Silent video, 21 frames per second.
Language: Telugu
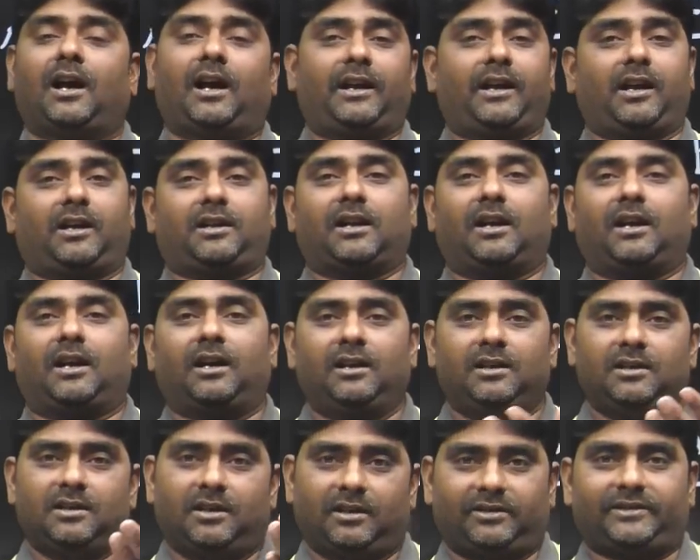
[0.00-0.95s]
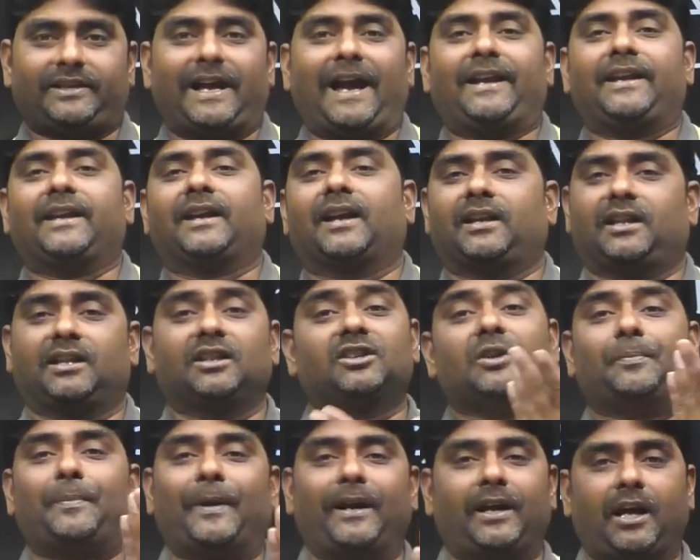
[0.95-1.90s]
ఆ యొక్క స్కానింగ్ అనేది
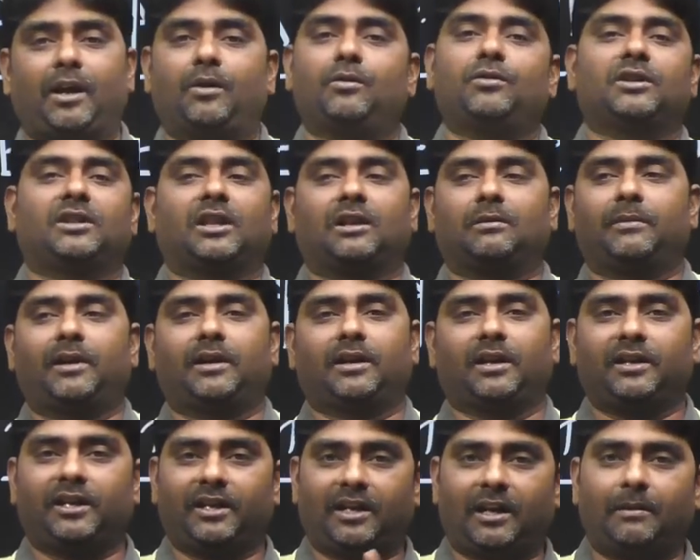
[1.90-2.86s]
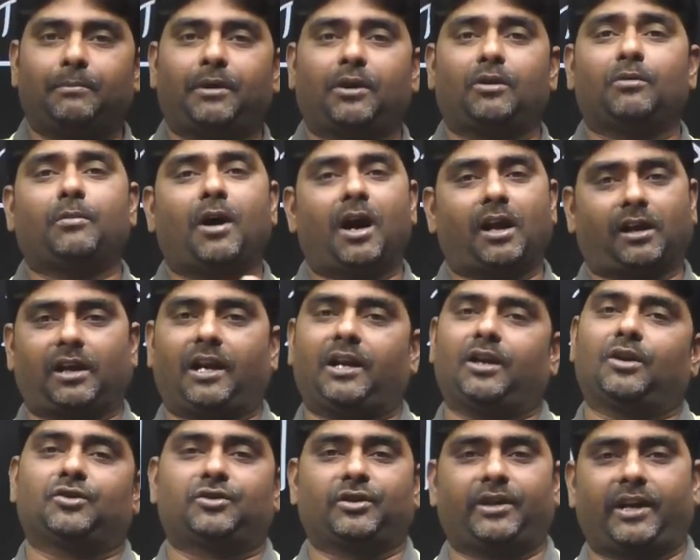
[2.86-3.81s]
డిపెండ్ అయి ఉంటుంది అనమాట నీ నెంబరు మార్కులు
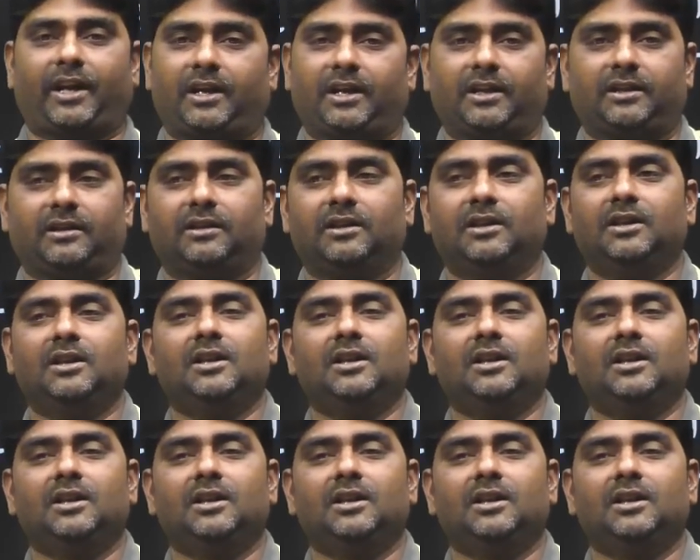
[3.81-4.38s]
ఎన్ని వచ్చినాయి అనేది